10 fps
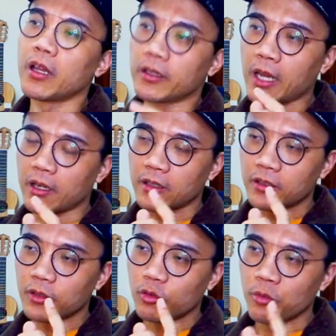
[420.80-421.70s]
那
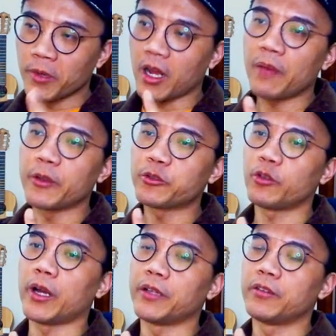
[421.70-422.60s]
我们刚刚还没说
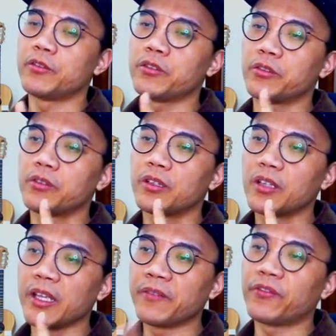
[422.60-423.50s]
完，就
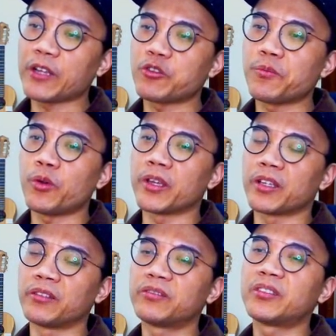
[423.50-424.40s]
inflection point
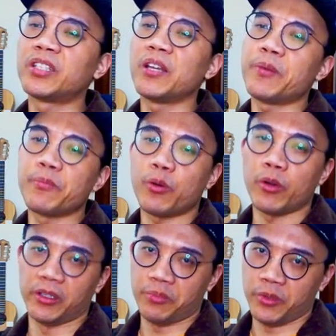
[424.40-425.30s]
跟 tipping
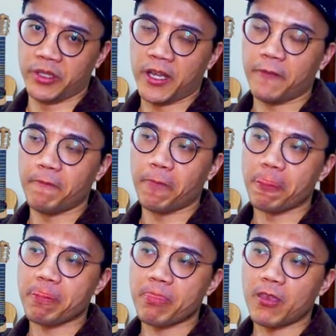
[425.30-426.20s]
point 不一样。
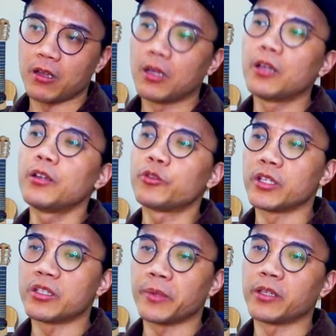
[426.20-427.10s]
所以
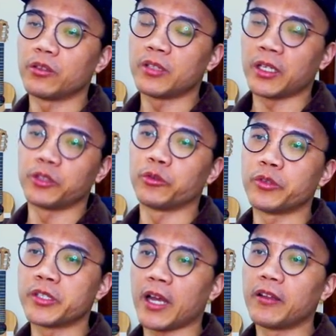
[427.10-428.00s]
这边让你读
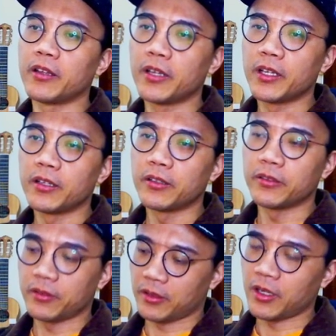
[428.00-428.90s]
一下，
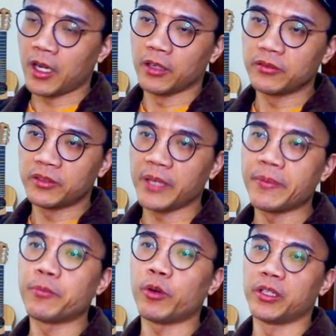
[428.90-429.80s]
呃
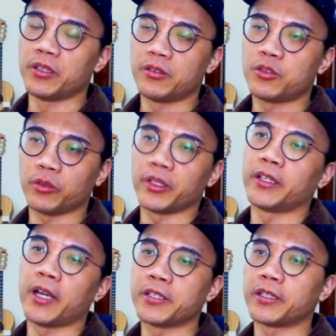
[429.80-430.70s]
tipping point 的重点
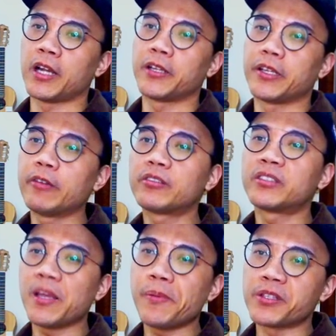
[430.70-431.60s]
大概在哪里？因为
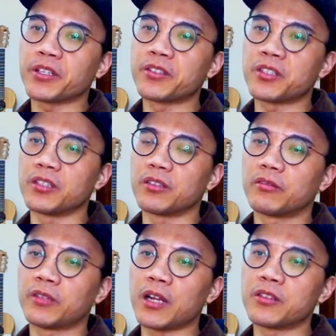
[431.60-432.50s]
tipping 这个字
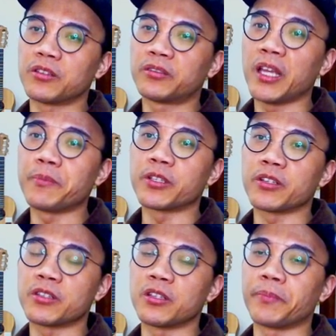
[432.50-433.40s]
当然是 tip 这个
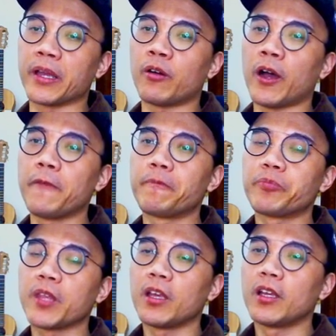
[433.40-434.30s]
字的变化。
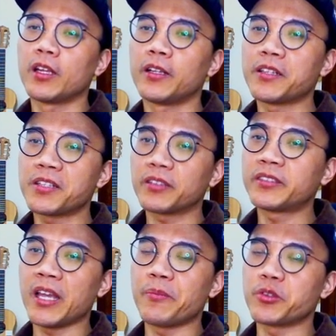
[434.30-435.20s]
那这个
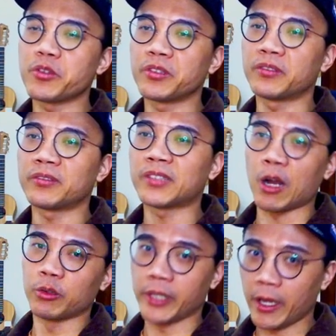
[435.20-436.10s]
tip 就是
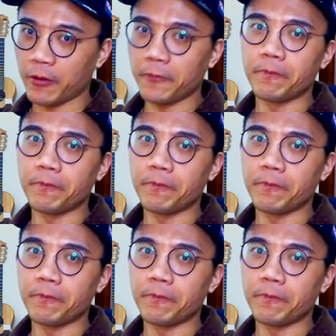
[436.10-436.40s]
倒掉。